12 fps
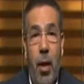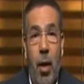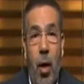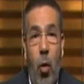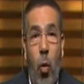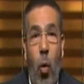
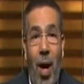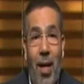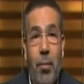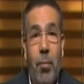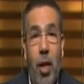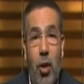هو
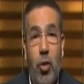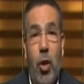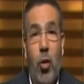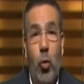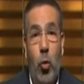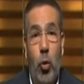واحد من
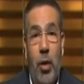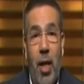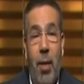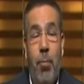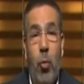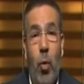اشهر
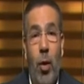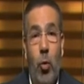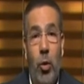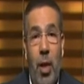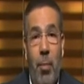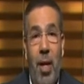الكتاب
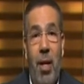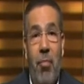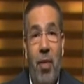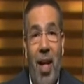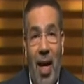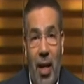والادباء
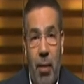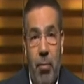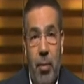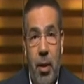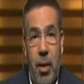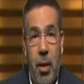في العالم.
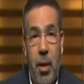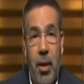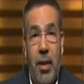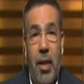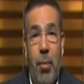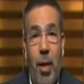
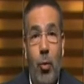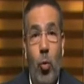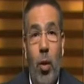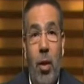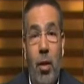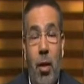
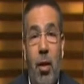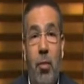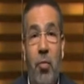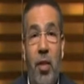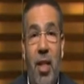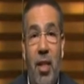كتاباته
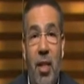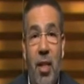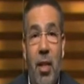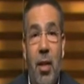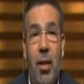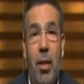اثرت في
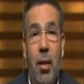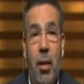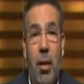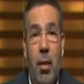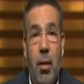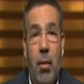كثير
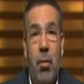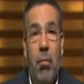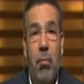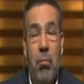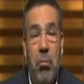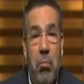
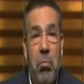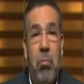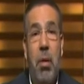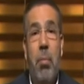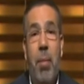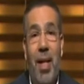
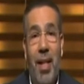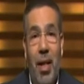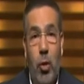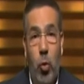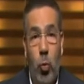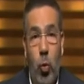ممن
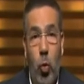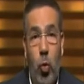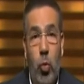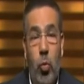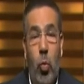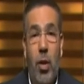
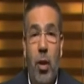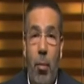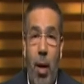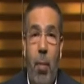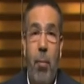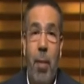يكتبون
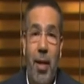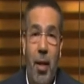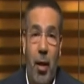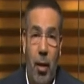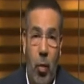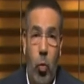وطبعا من
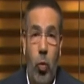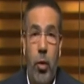يقرؤون